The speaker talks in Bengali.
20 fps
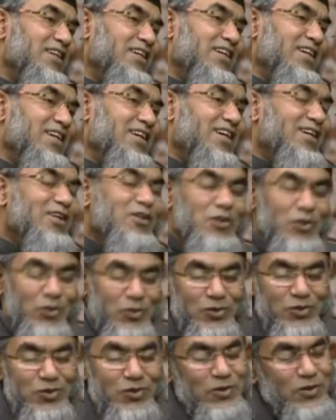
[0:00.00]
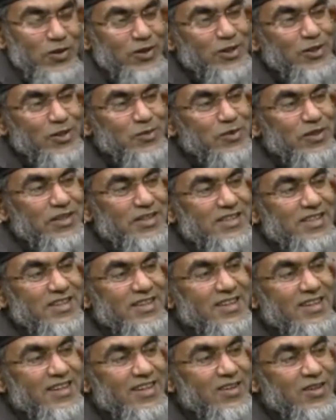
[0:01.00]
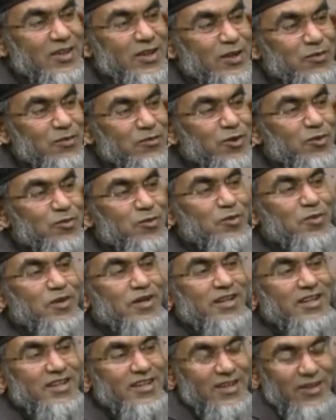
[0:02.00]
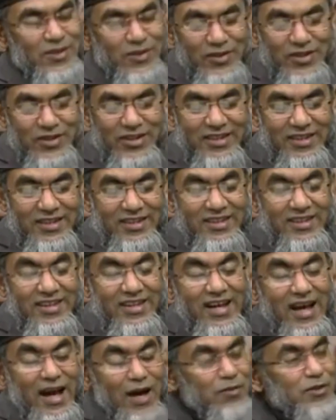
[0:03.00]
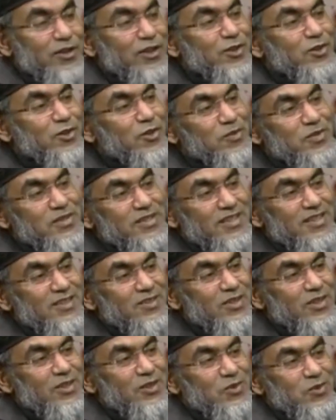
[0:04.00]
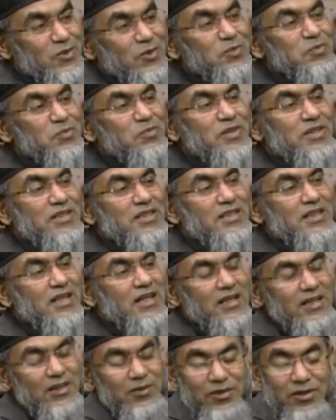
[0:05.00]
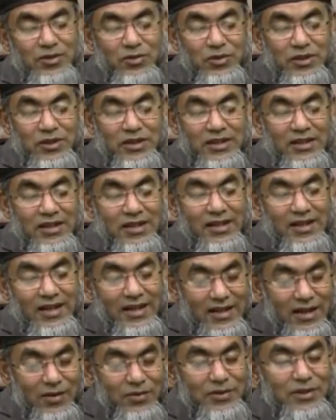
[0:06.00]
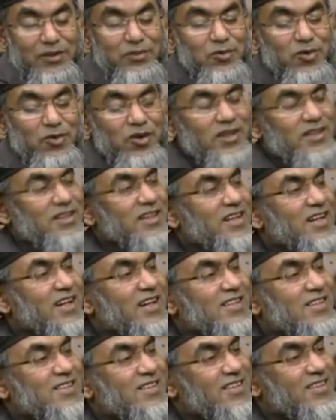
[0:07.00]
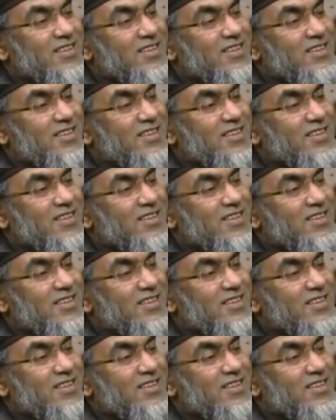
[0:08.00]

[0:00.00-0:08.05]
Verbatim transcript: একটা সুন্দর কথা বলেছেন এই ইবনুল মোবারকের এই কথাটা আমাদের সমাজে কিন্তু এটা খুব বেশি দেখা যায় এবং উনি এটা আমাদের ভয় দেখাইছেন